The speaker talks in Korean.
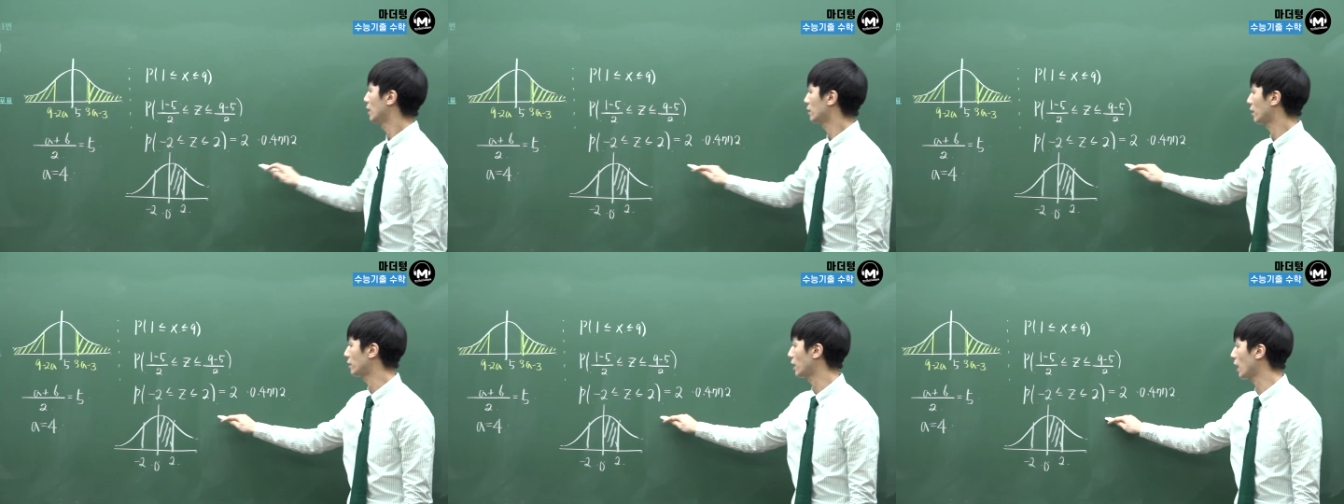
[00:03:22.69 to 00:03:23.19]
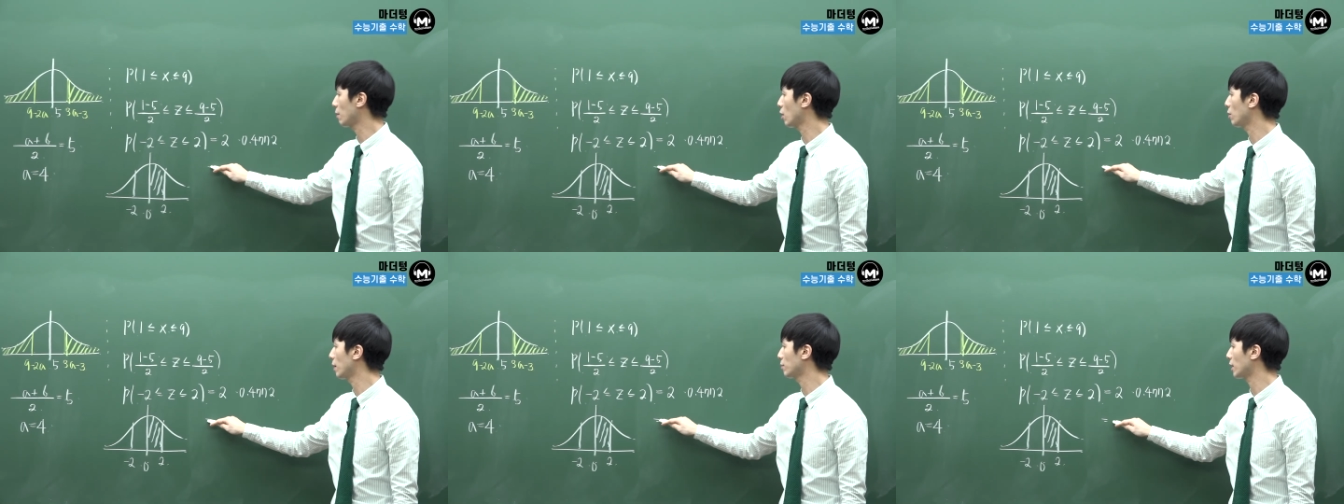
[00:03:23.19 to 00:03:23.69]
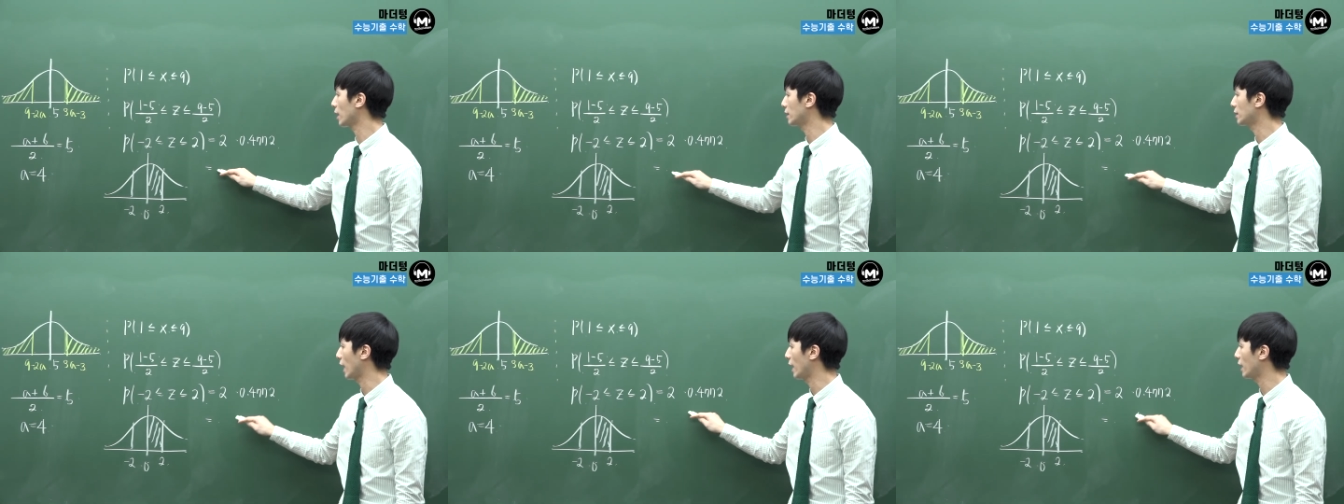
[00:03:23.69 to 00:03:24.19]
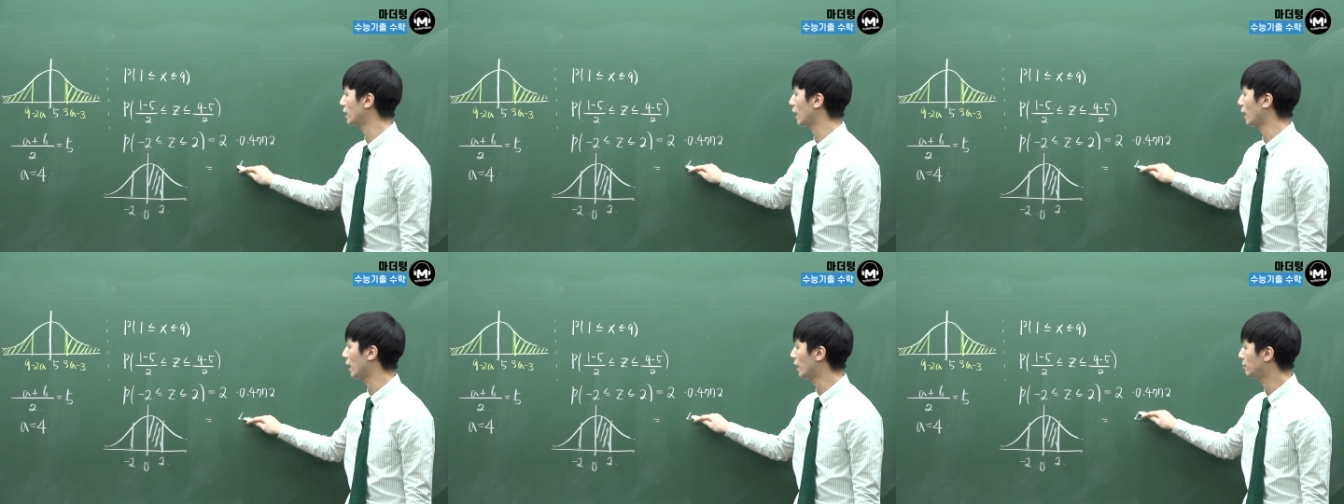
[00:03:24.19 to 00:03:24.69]
계산하면 얼마입니까?
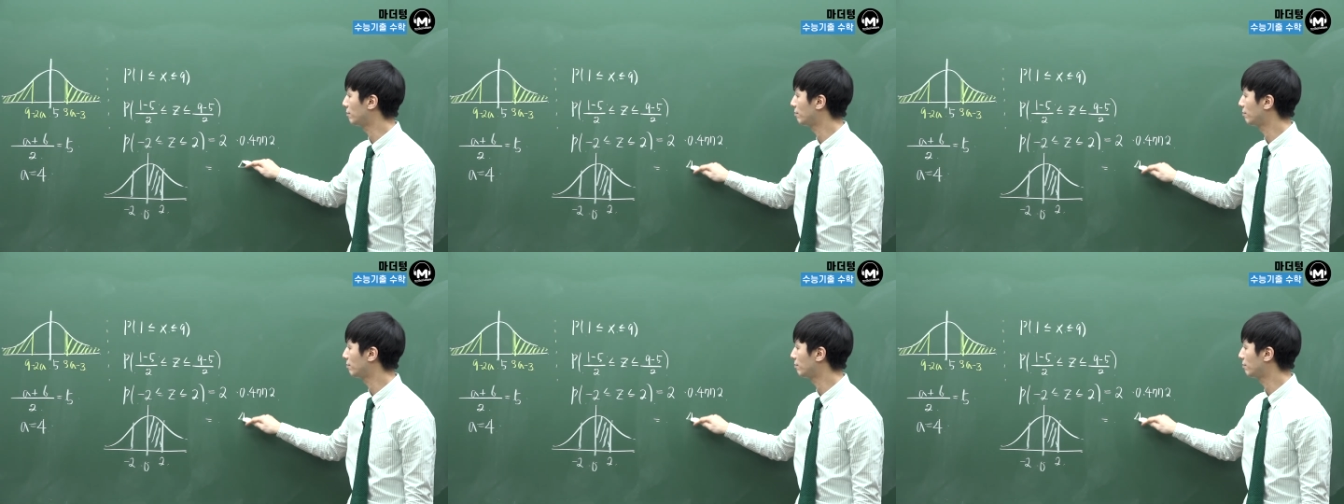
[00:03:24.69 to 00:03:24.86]
4에다가